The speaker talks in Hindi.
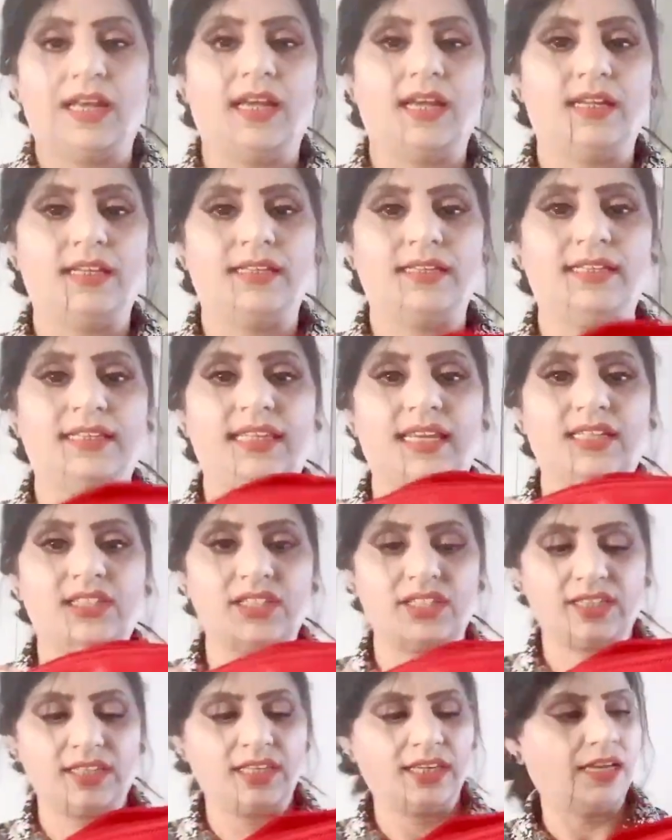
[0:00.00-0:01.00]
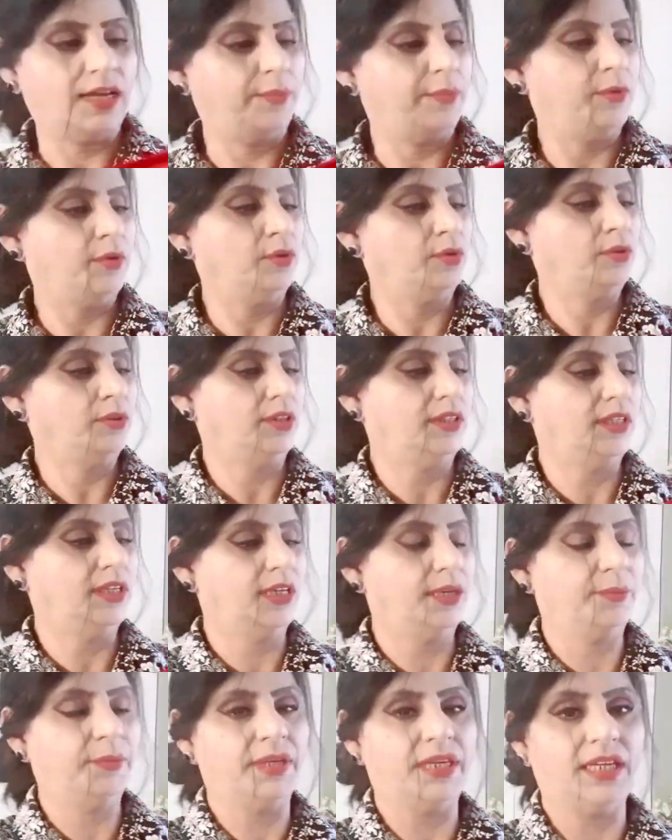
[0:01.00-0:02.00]
ये देख सकते हैं आप लोग ये
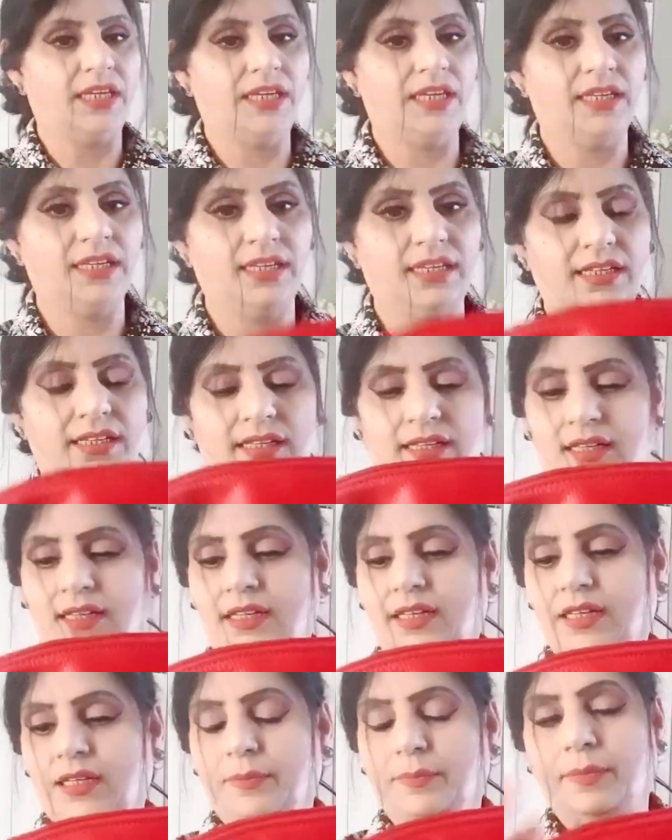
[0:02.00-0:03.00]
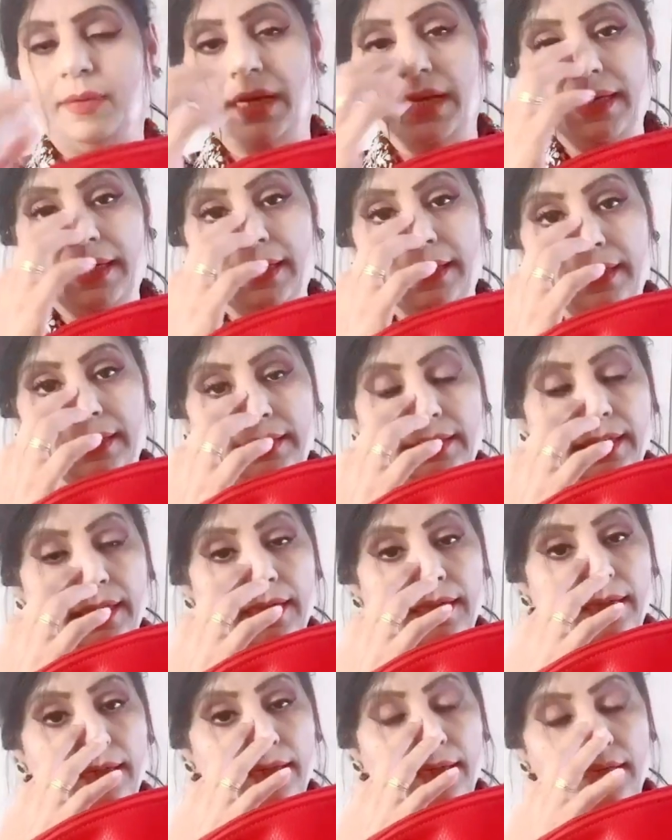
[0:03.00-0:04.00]
मैंने बाय करा था
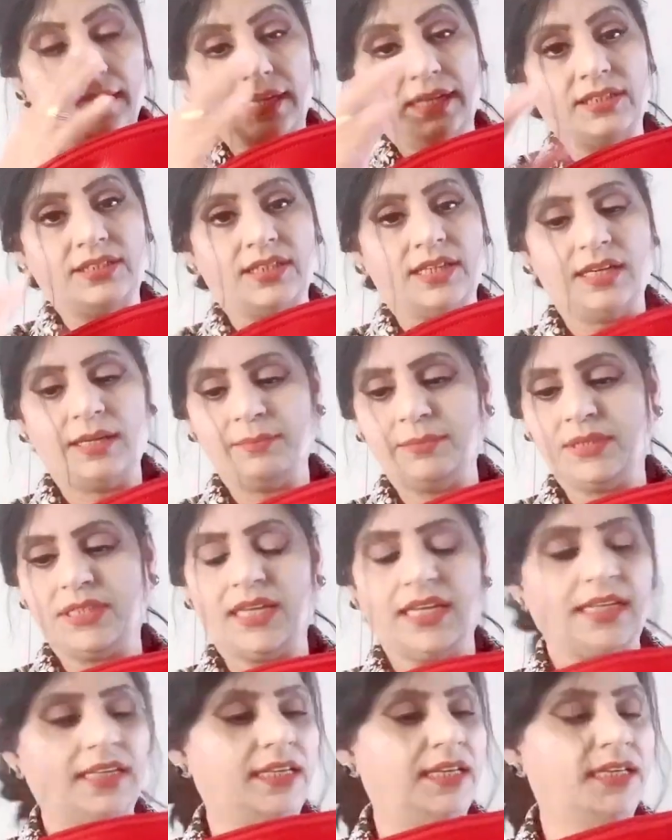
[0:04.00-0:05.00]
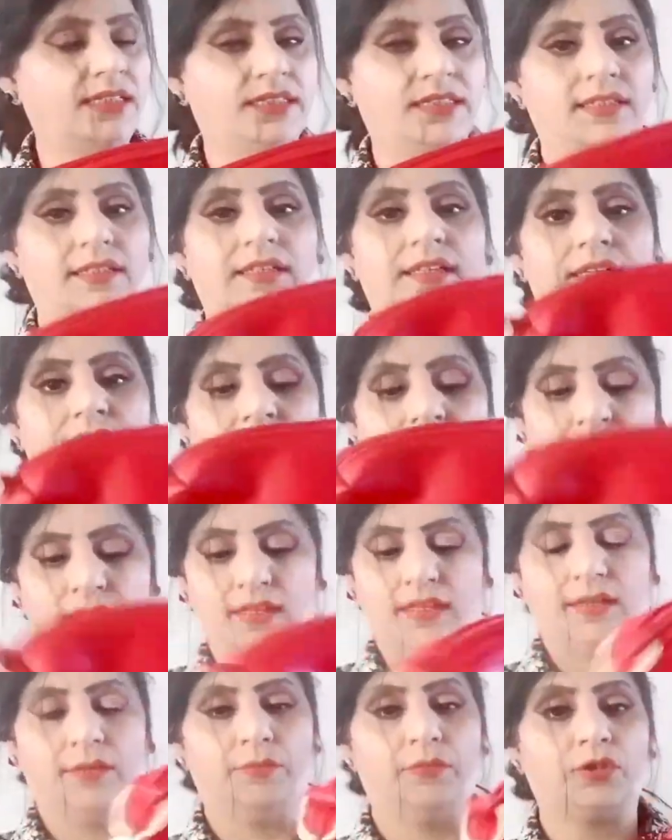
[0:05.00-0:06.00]
एच एन एम से आई गेस
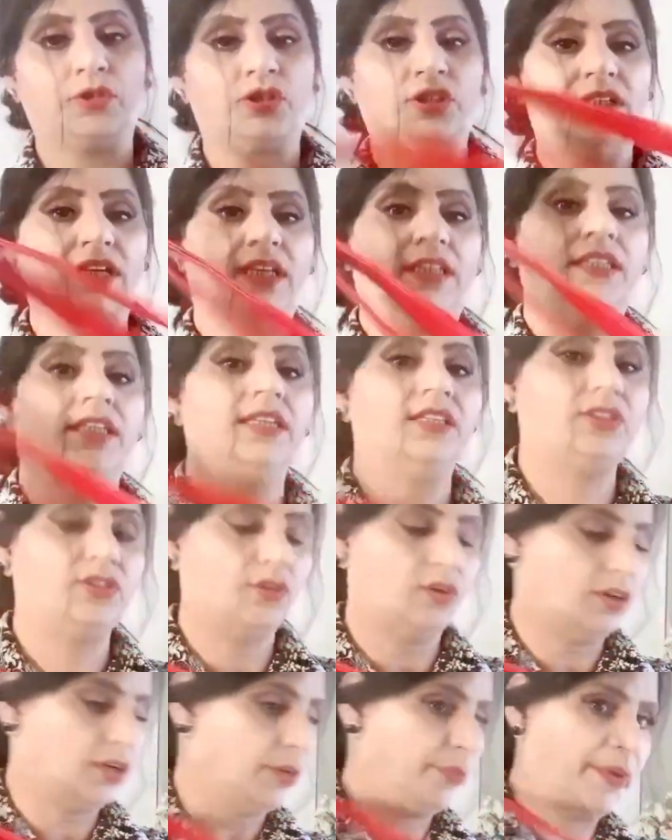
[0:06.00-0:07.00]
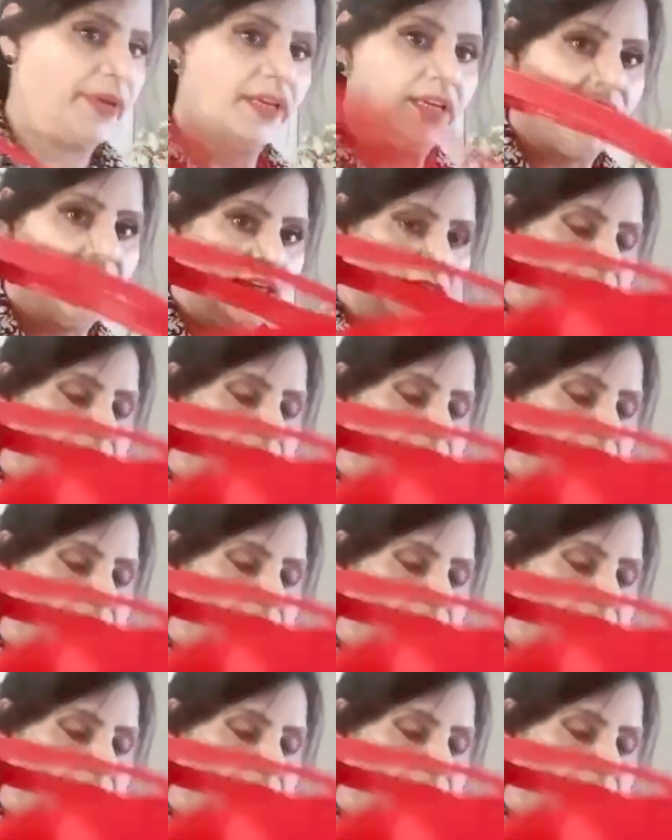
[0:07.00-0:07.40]
मुझे याद नहीं शोल्डर बैग है ये